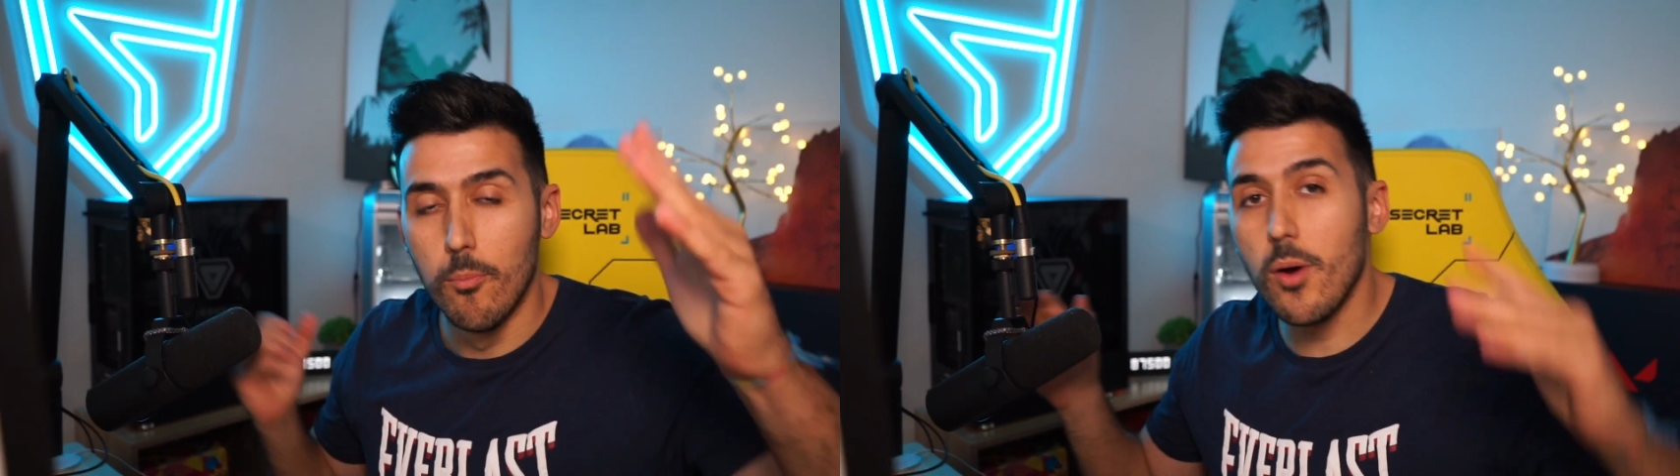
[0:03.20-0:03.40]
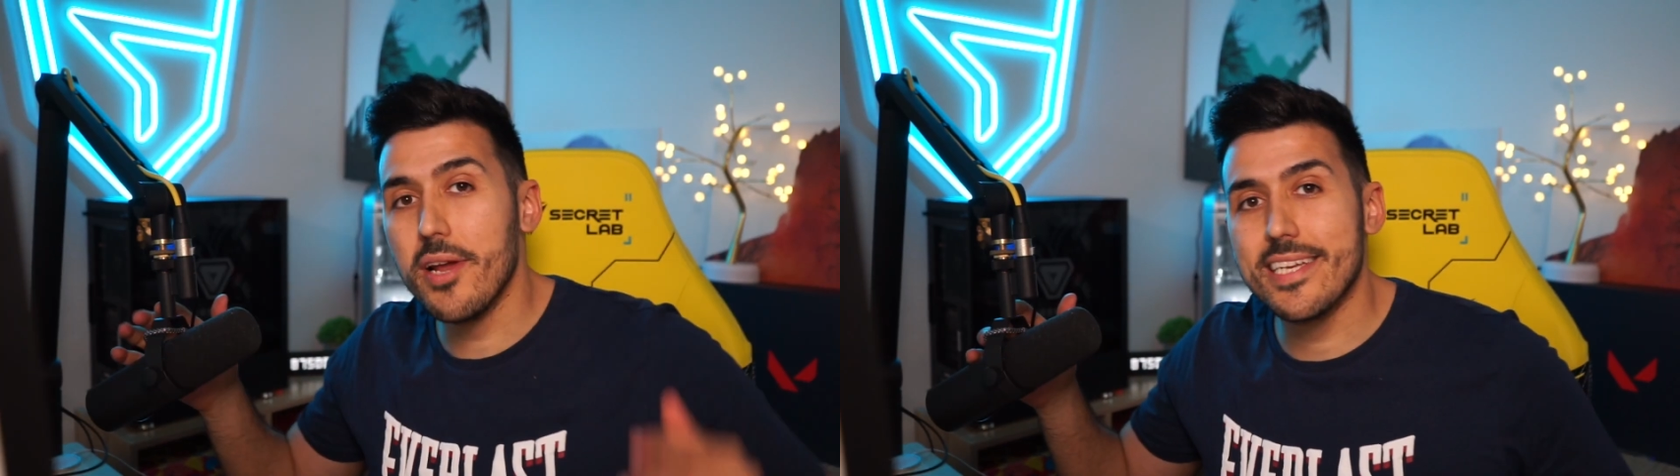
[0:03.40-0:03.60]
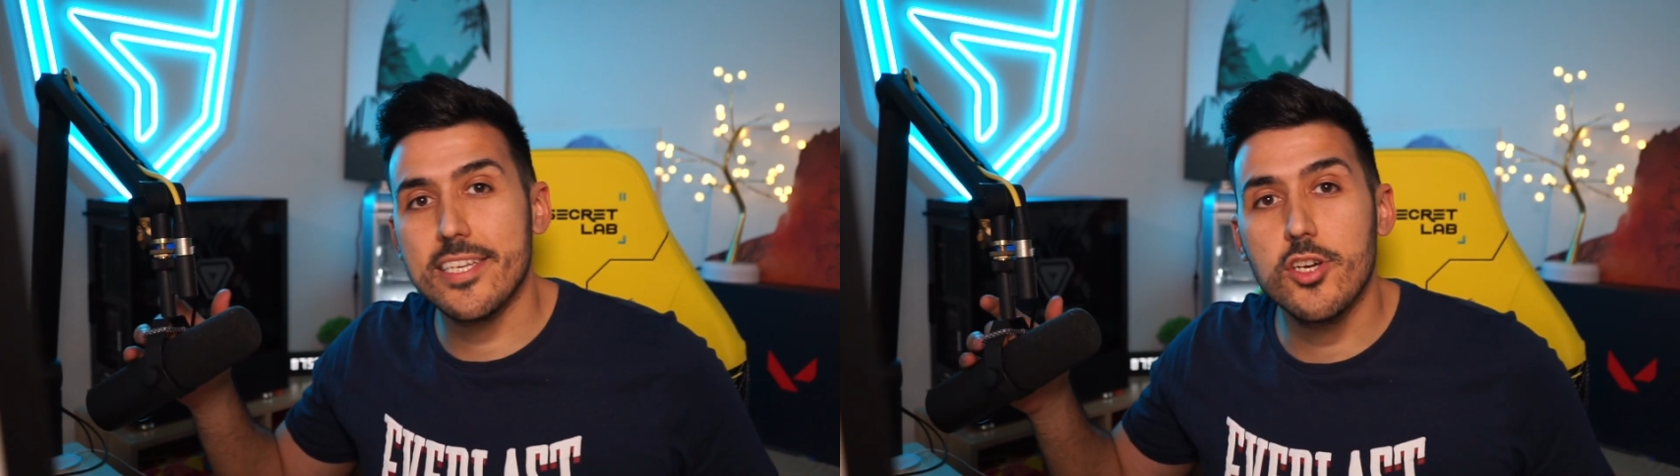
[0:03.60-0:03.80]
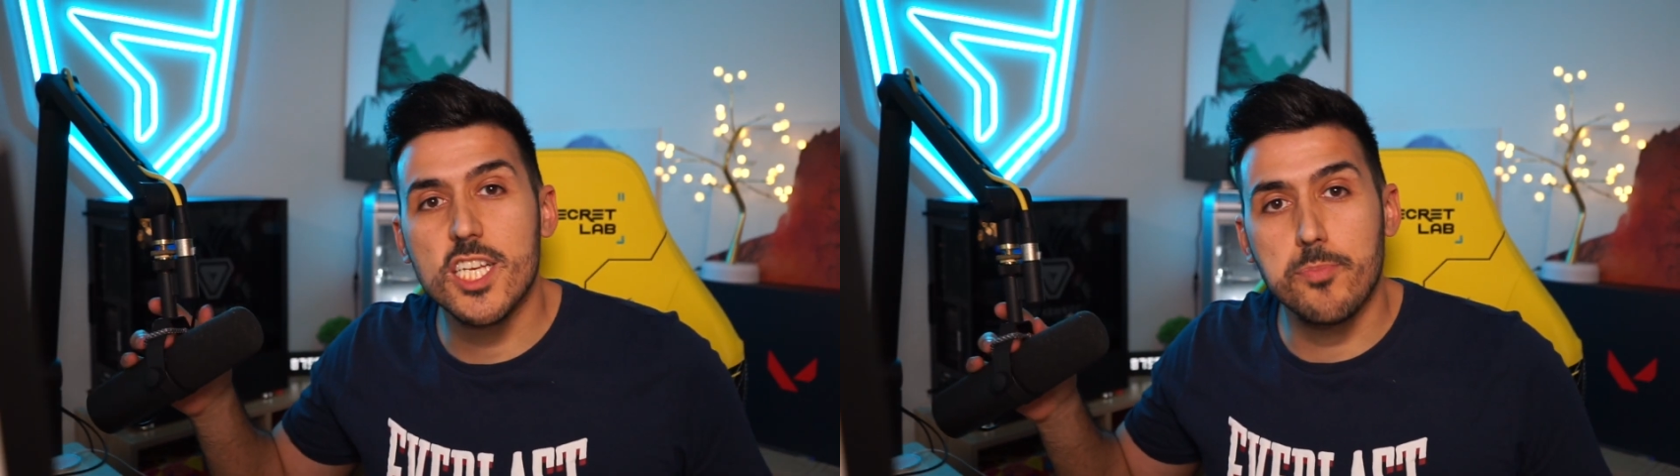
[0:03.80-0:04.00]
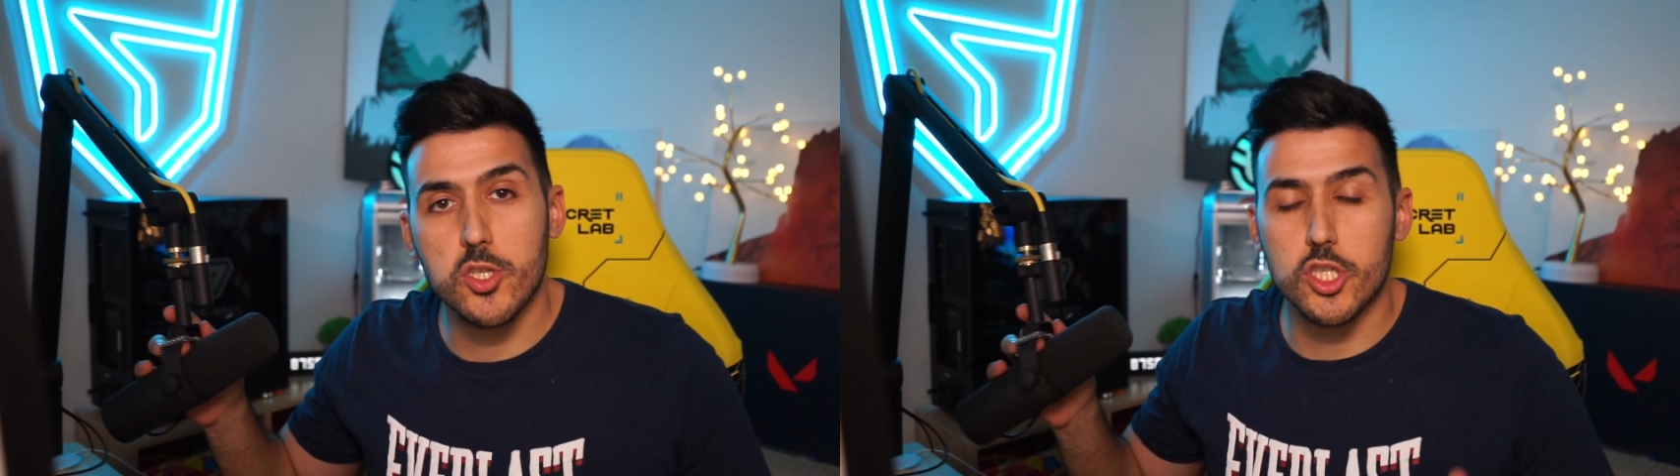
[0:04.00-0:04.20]
Muy buenas
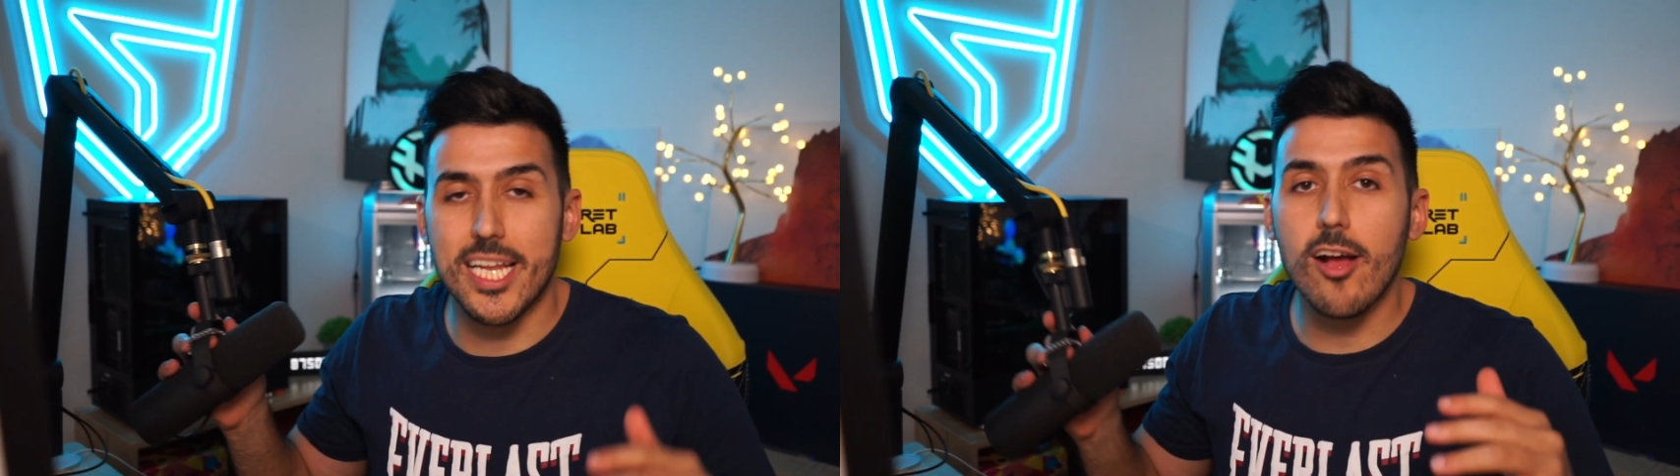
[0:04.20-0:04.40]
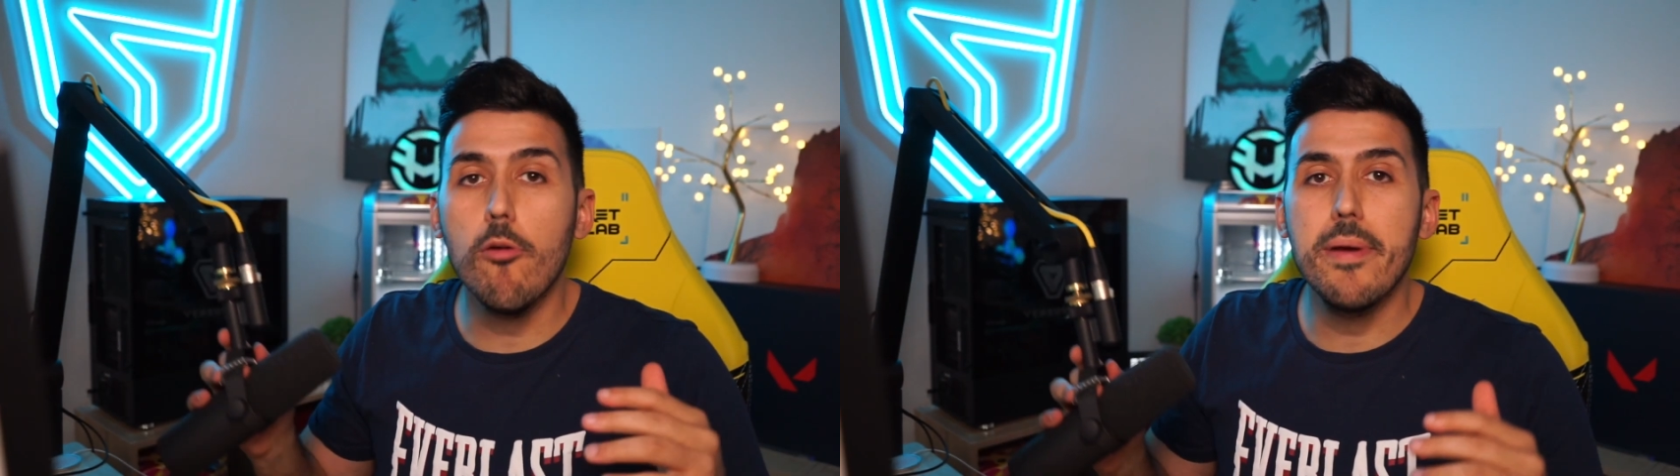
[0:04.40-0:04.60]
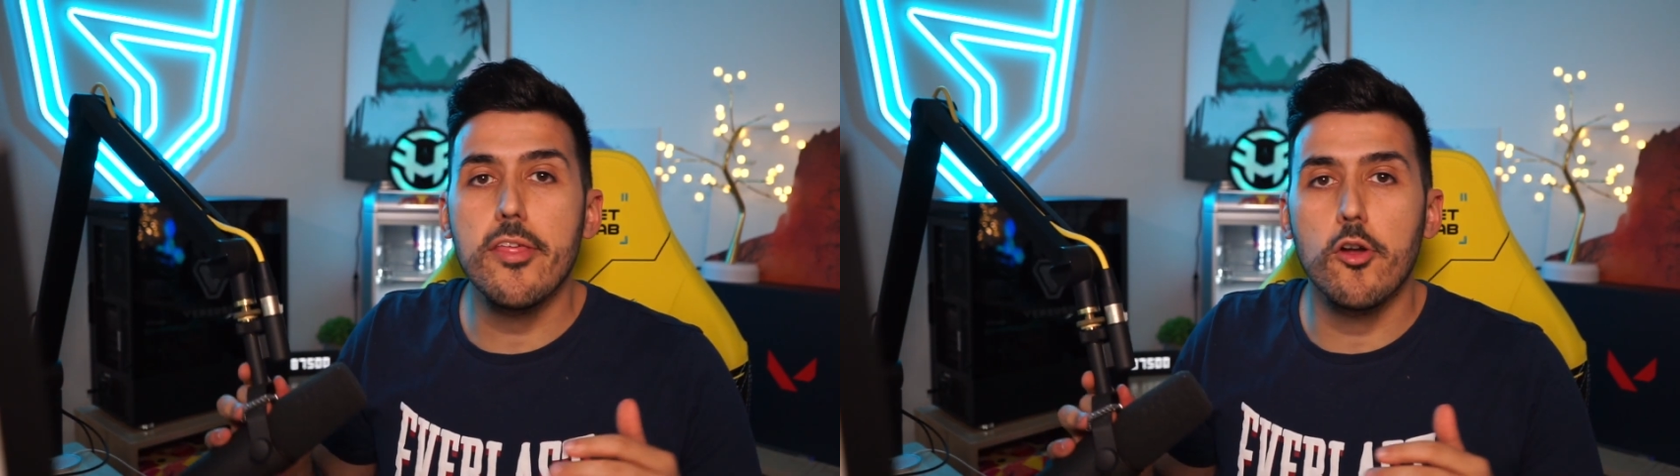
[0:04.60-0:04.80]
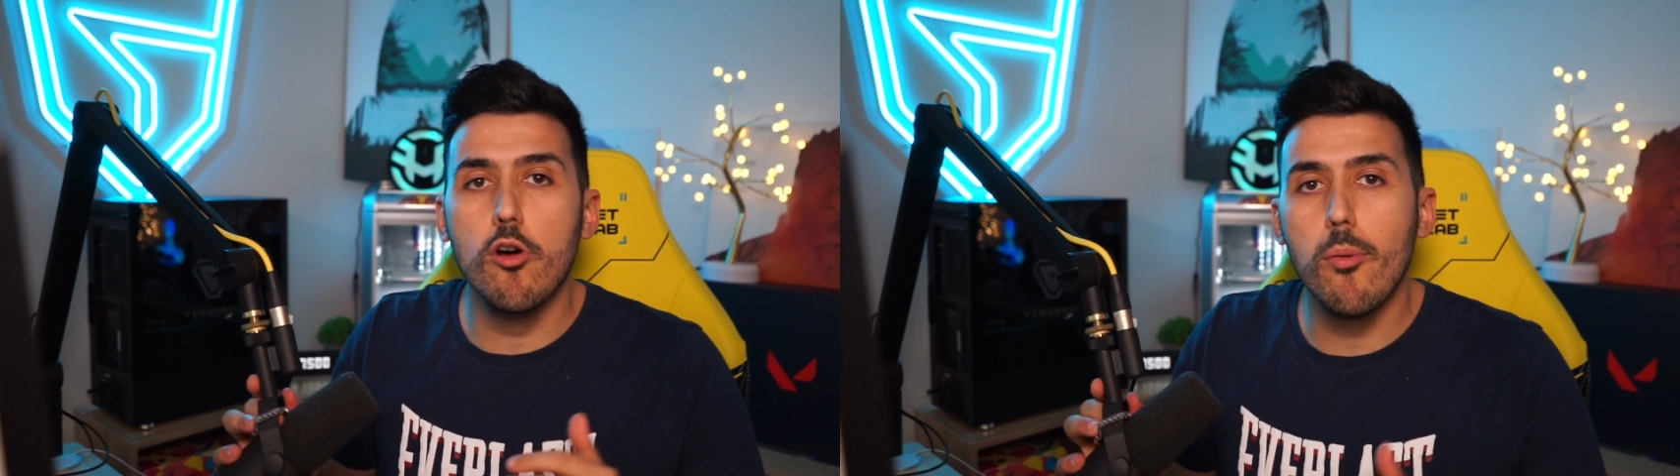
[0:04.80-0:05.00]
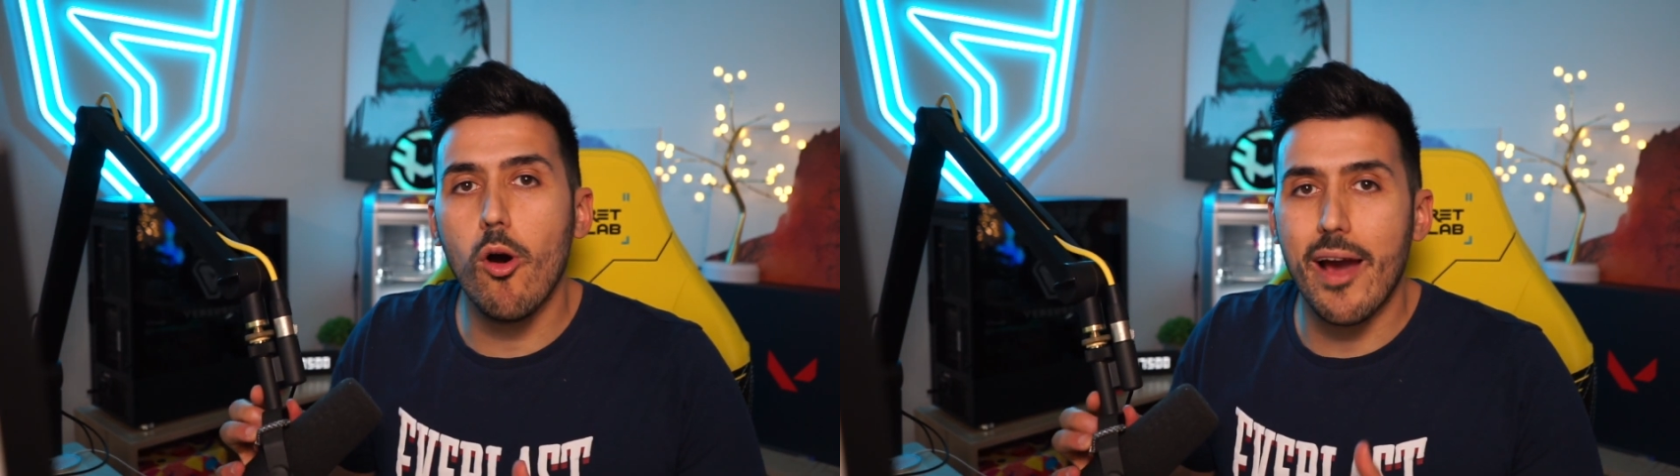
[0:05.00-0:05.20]
señores, pues os traigo un vídeo nuevo